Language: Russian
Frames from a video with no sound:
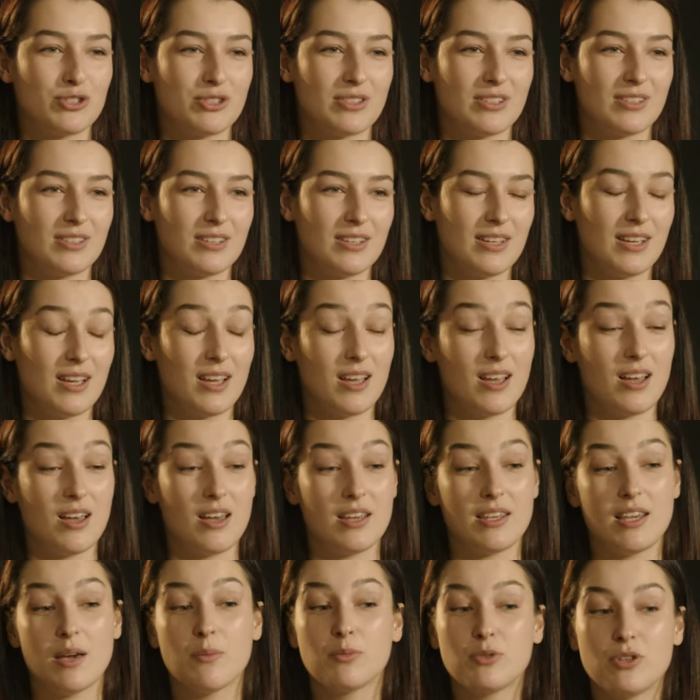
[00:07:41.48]
что
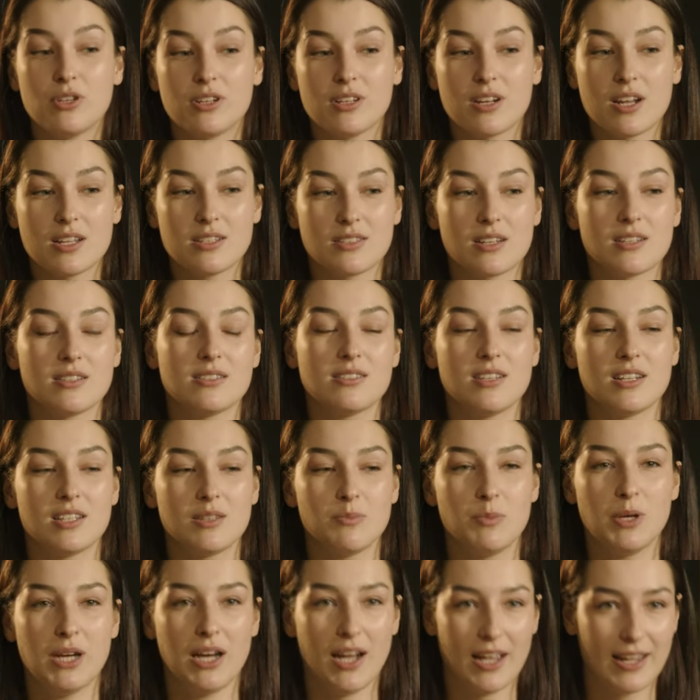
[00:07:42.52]
я буду играть
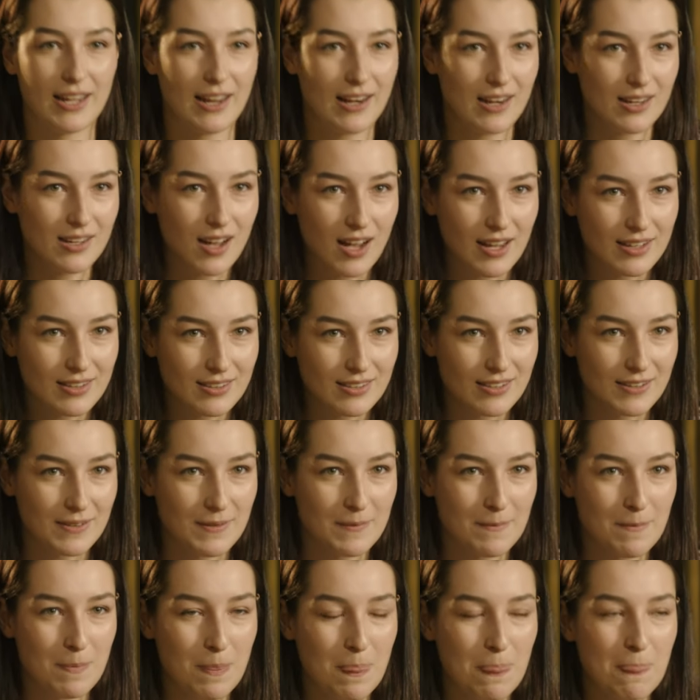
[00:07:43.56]
концерт Михаэля Гайдена.
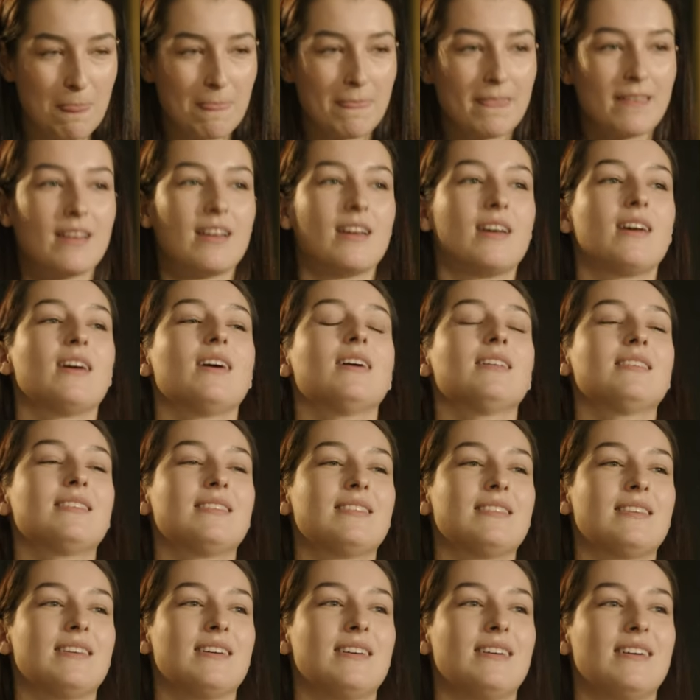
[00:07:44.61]

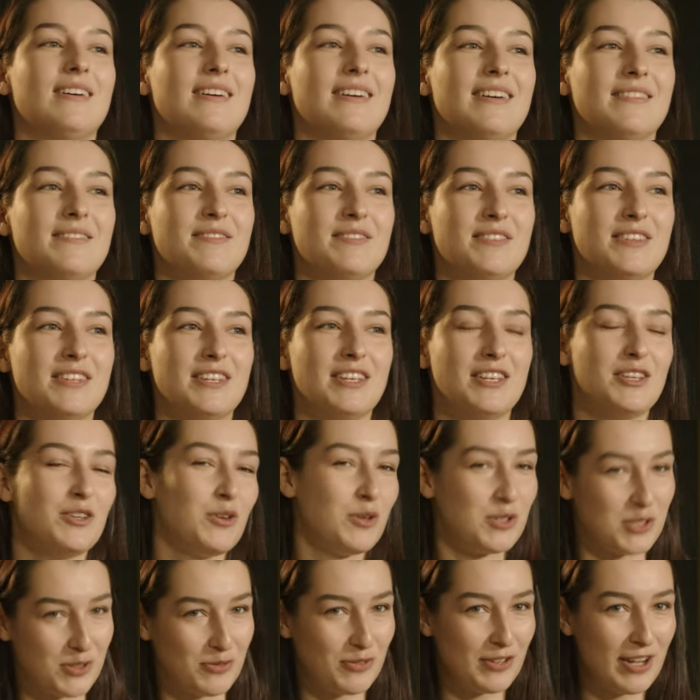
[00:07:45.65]
Это не
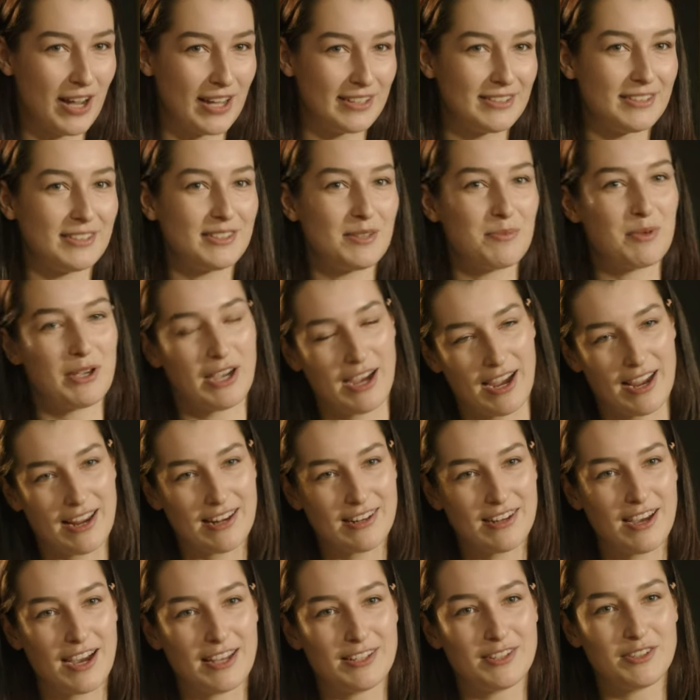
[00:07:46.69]
Йозеф Гайден, это
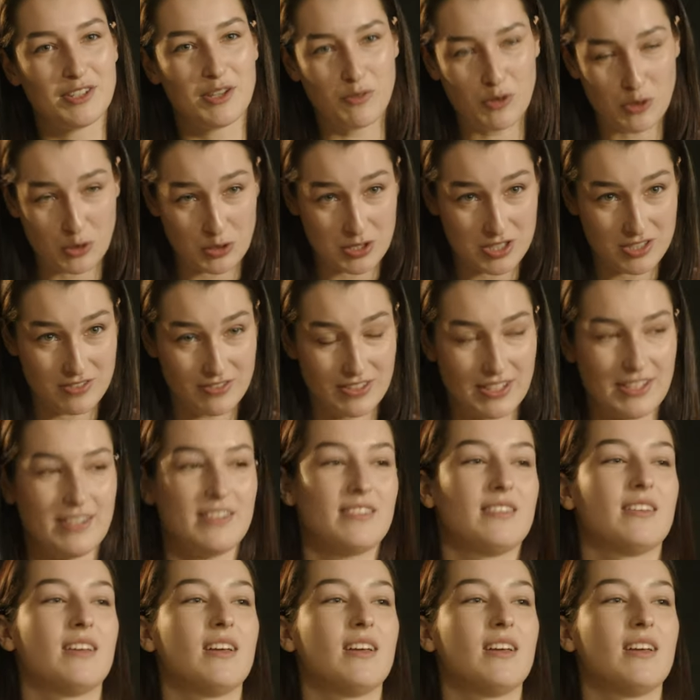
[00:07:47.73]
Михаил Гайден, его родственник.